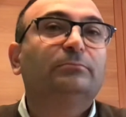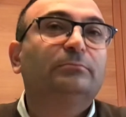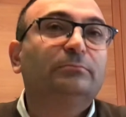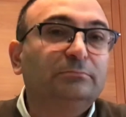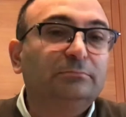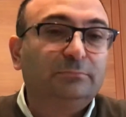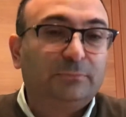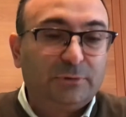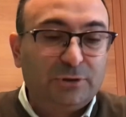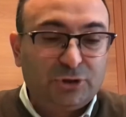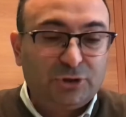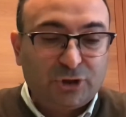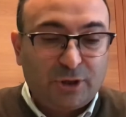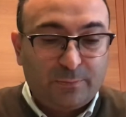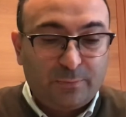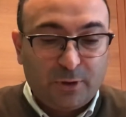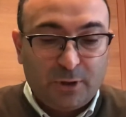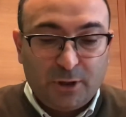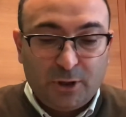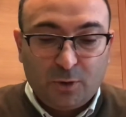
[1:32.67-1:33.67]

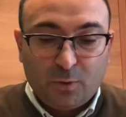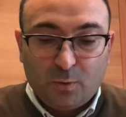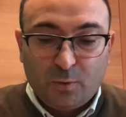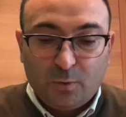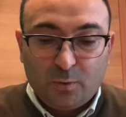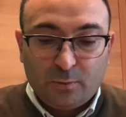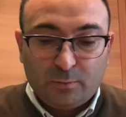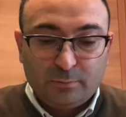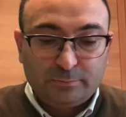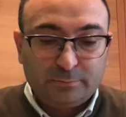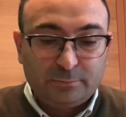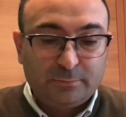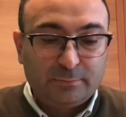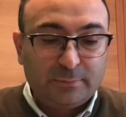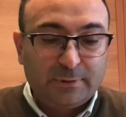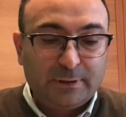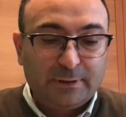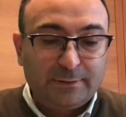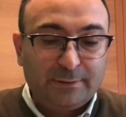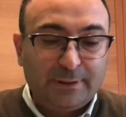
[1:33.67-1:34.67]
diciamo,
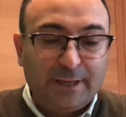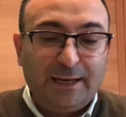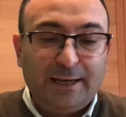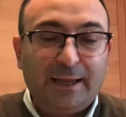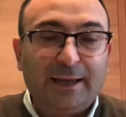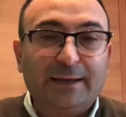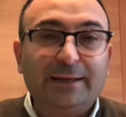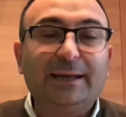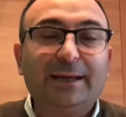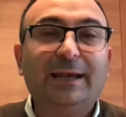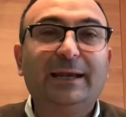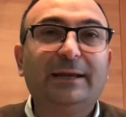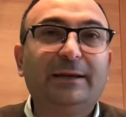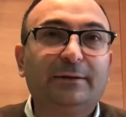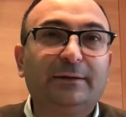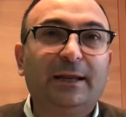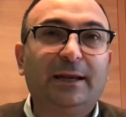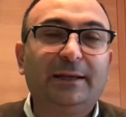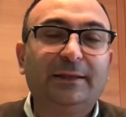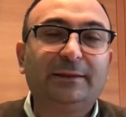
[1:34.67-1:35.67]
nel,
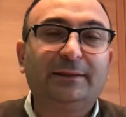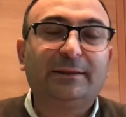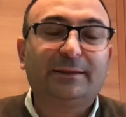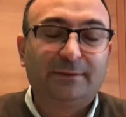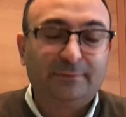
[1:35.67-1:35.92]
nel,